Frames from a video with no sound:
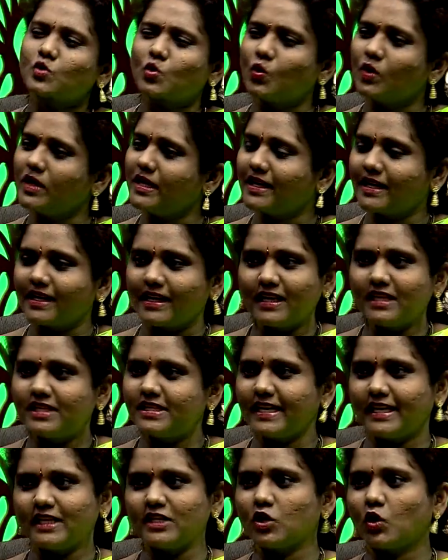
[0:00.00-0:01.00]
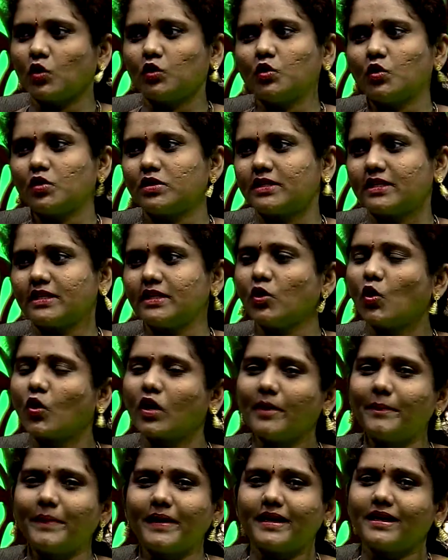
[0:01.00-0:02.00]
స్కూలింగ్ అనేది చేంజ్ అవుతూ వచ్చింది
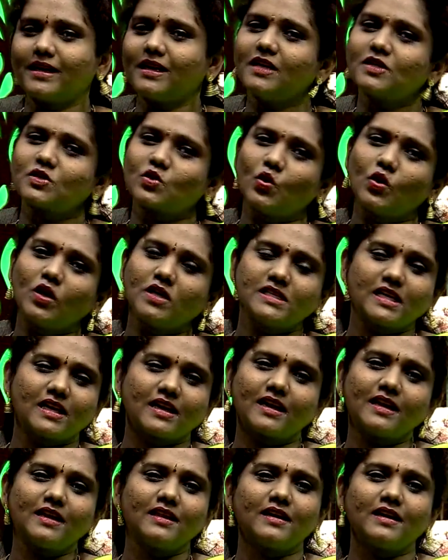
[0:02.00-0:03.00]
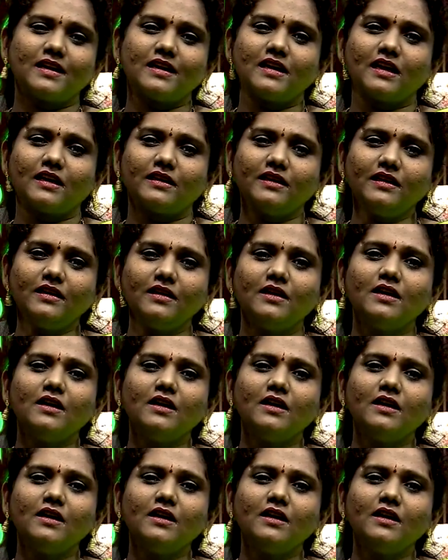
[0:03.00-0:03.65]
ఒక్క పర్టికులర్ స్కూల్లో జరగలేదండి నాది